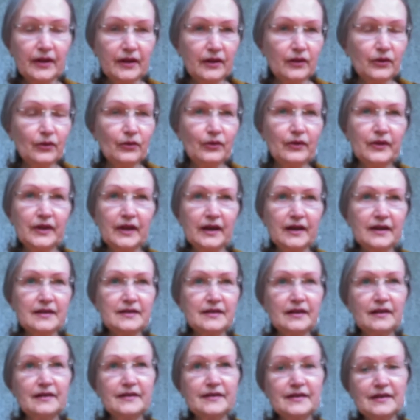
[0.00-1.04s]
но он
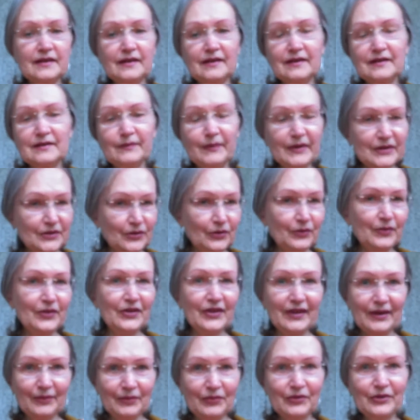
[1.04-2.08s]
оказался способен
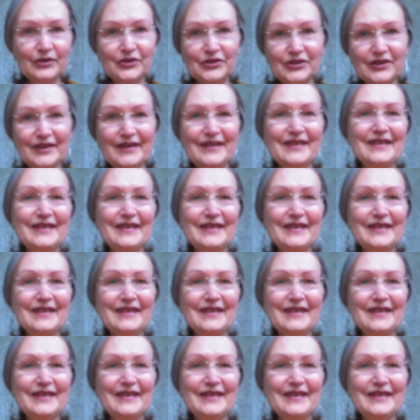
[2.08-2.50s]
на большее.